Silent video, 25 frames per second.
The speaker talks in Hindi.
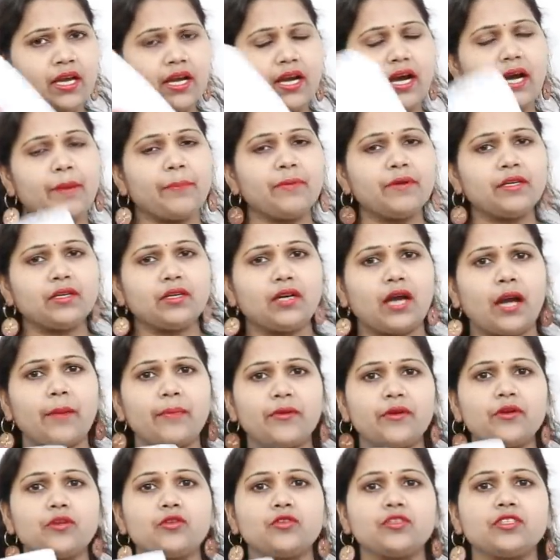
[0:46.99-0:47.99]
काफ़ी
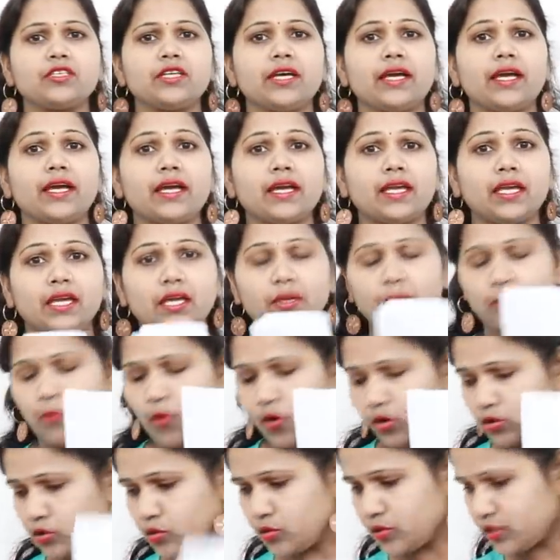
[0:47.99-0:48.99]
काफ़ी कुछ है कि
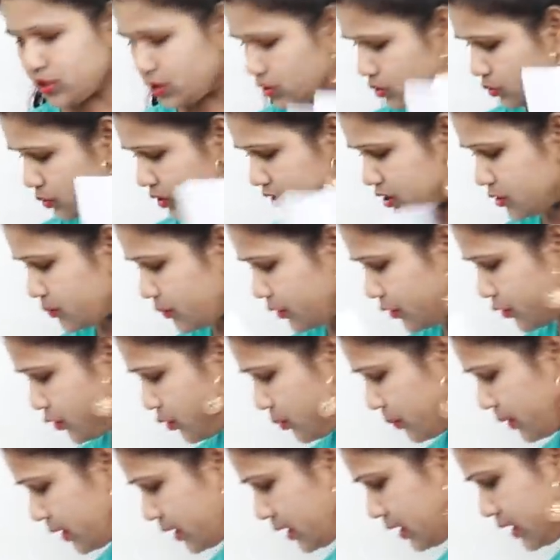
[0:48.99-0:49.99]
बहुत कुछ है तो इस वीडियो
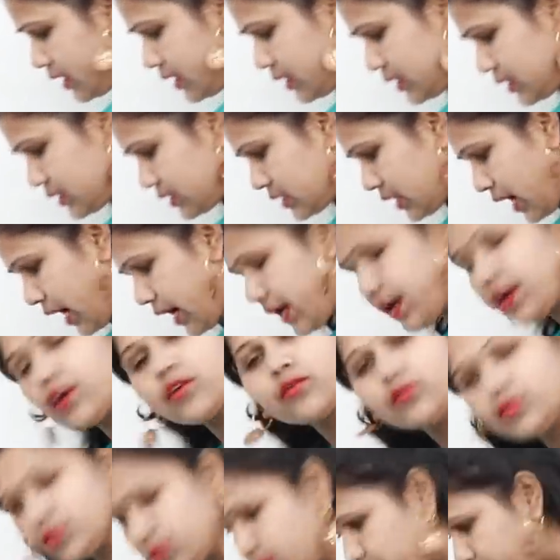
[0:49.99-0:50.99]
में सारा
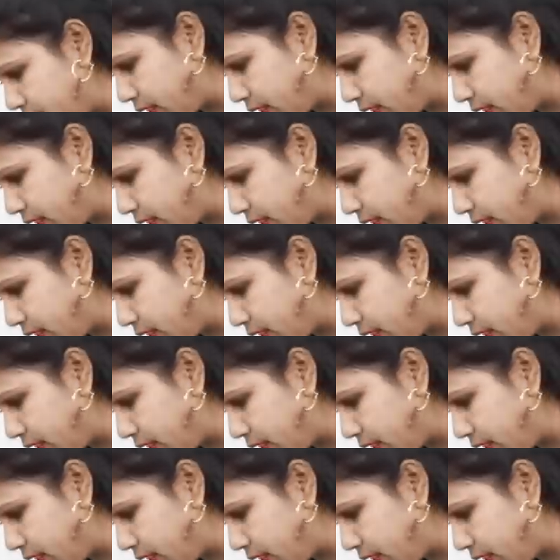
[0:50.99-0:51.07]
कुछ